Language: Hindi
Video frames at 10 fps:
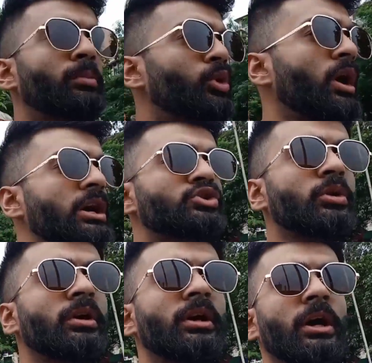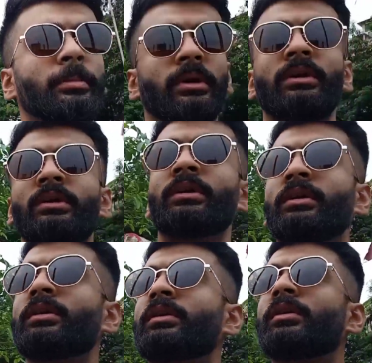हम लोग आ चुके हैं यहाँ पे
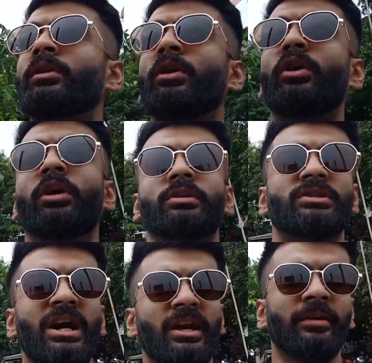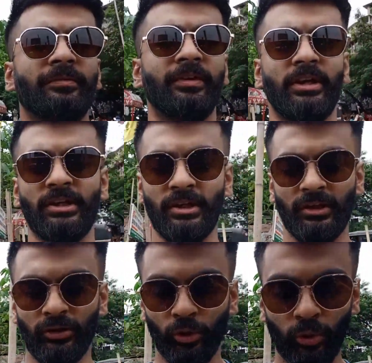और जा रहे हैं फेरी
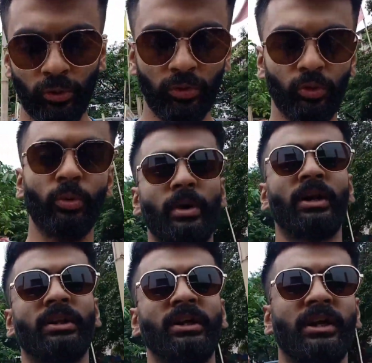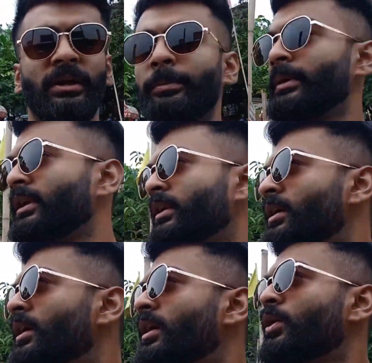के थ्रू उमानंदा टेम्पल
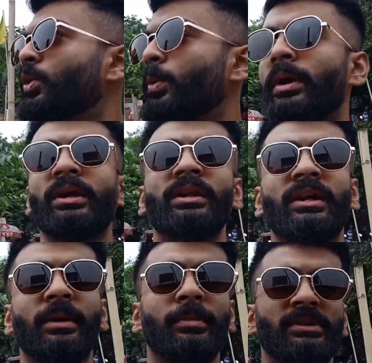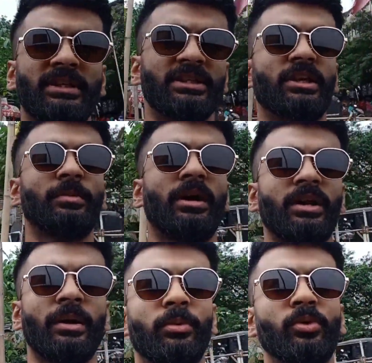उमानंदा टेम्पल जैसा कि
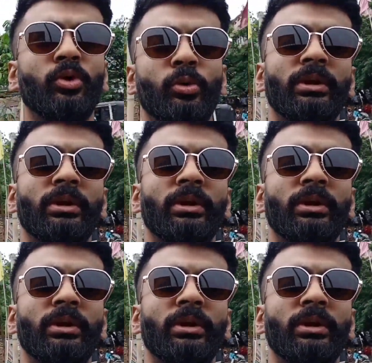मैंने आप लोगों को